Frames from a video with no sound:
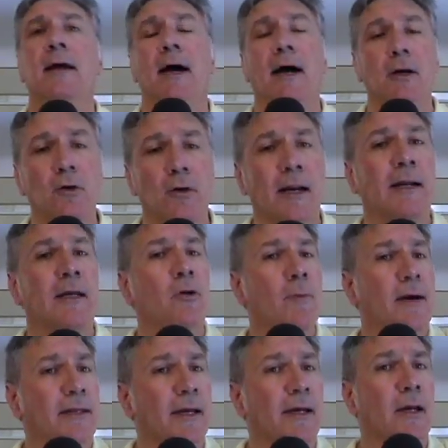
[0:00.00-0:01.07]
Allora la
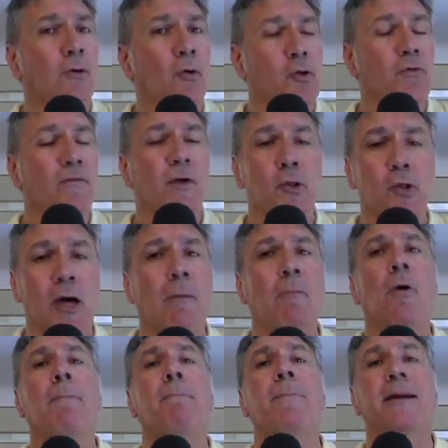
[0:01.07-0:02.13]
domanda che noi ci
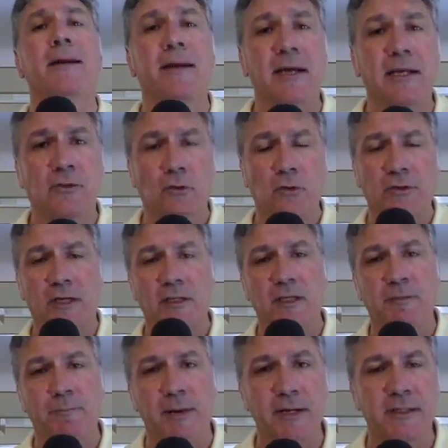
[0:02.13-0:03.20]
facciamo è perché sono stati
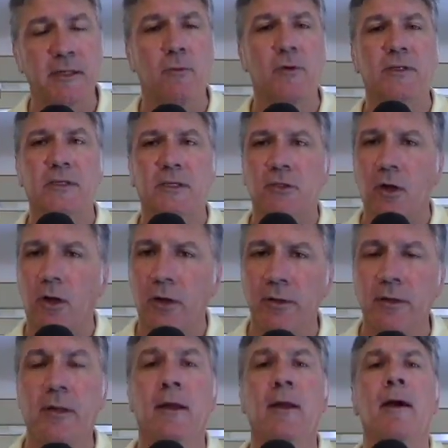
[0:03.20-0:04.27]
spesi questi
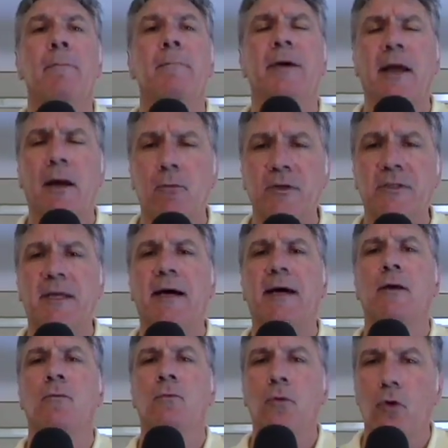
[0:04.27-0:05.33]
soldi per
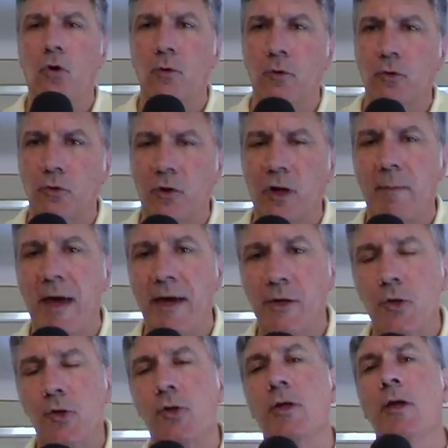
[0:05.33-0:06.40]
acquistare un locomotore
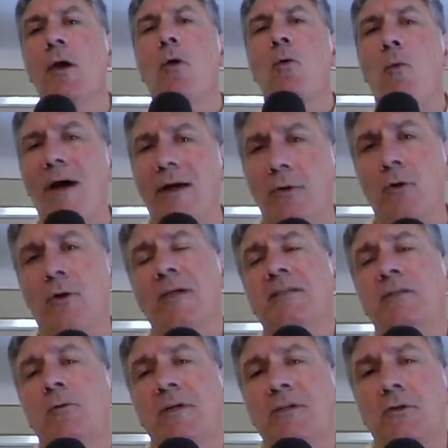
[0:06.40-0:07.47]
merci quando la
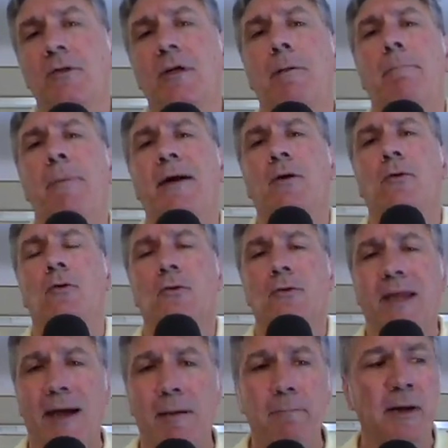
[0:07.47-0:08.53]
situazione del parco
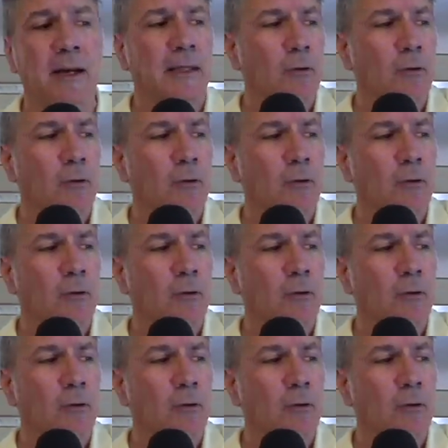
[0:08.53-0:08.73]
rotabile